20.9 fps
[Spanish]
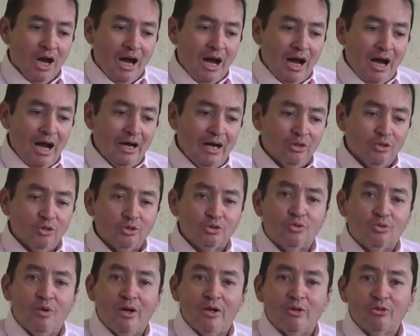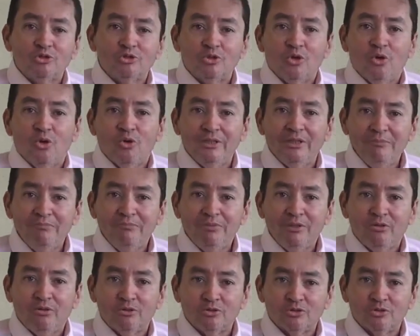a los Juegos
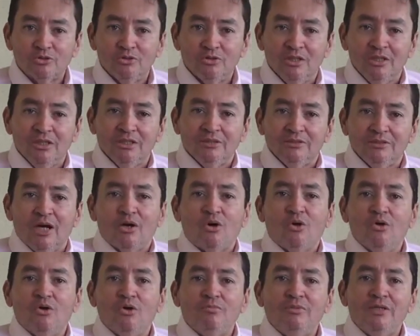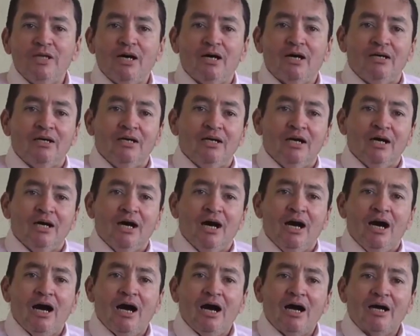Olímpicos. Ya Colombia
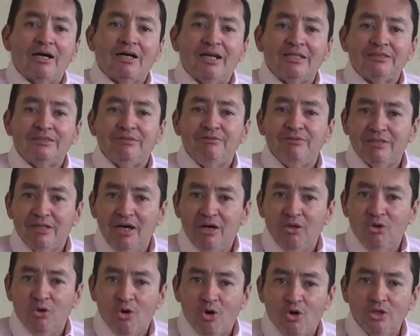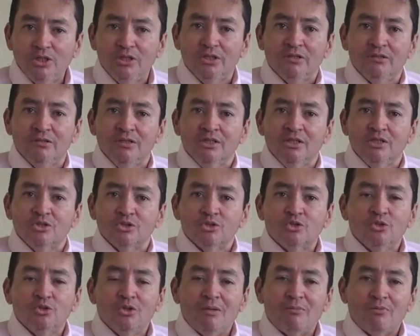ha clasificado hoy
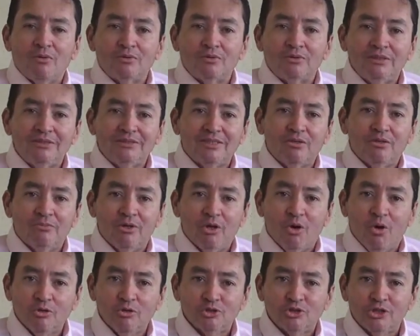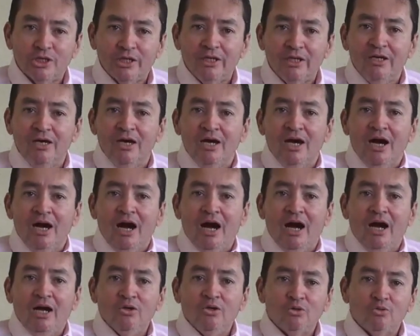su deportista número 11
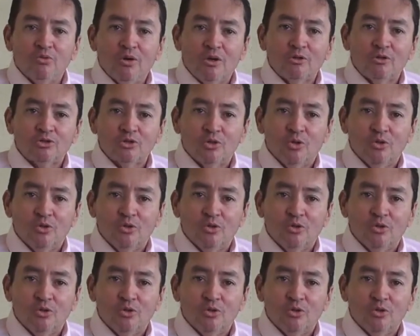a los Juegos